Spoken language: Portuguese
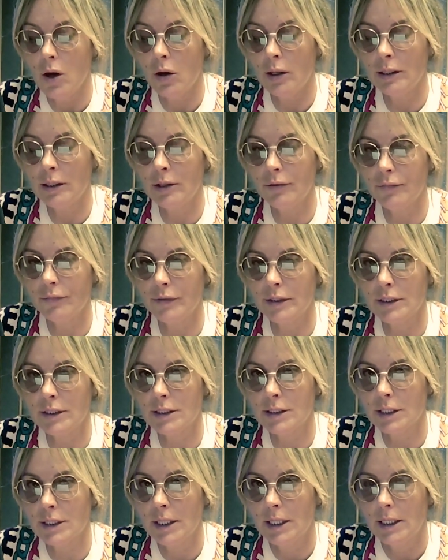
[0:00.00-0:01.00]
Olá,
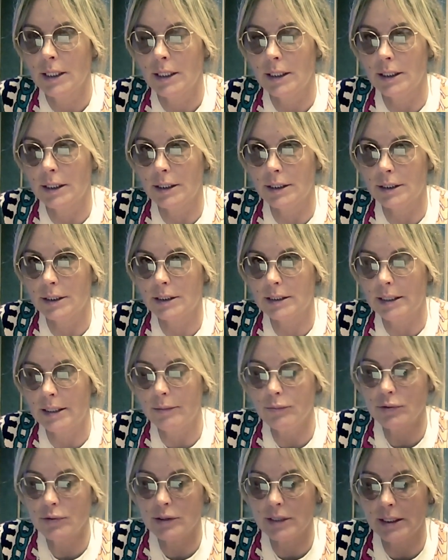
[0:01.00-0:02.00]
ouvintes.
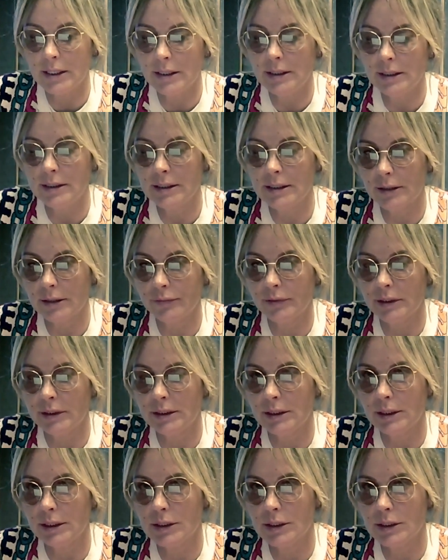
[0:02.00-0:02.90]
Estamos ainda a refletir